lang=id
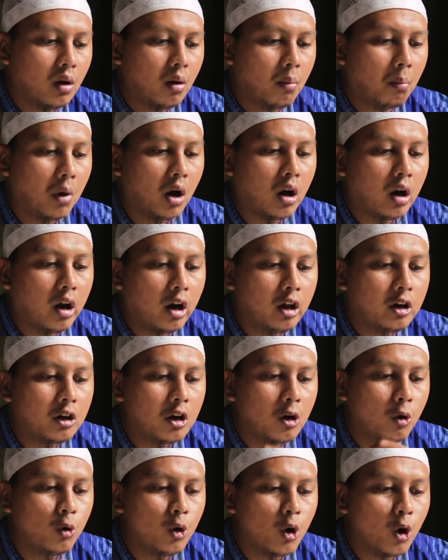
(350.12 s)

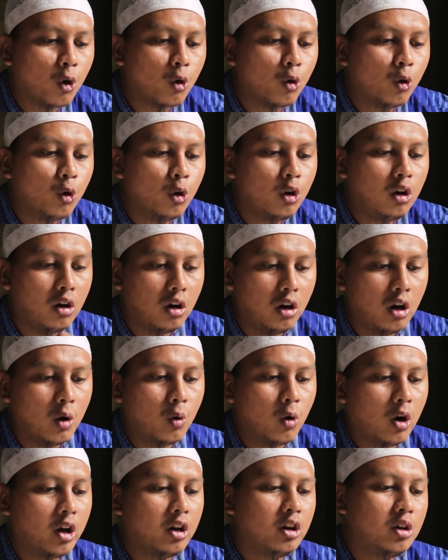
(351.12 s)
Ma'annahu yakul
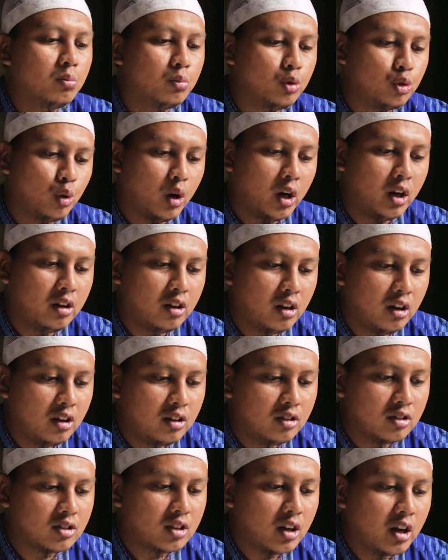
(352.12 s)
law alimtu annal
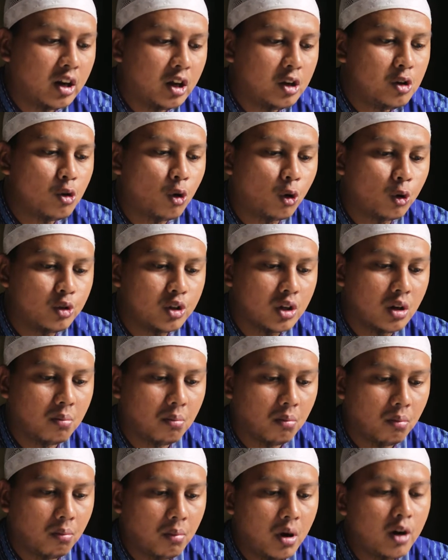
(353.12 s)
insana
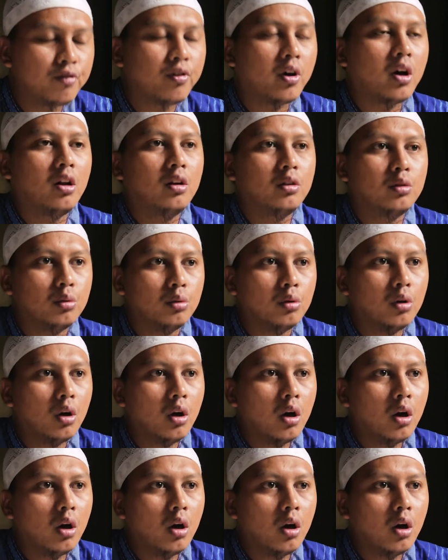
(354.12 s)
yurjam ma fa'altu.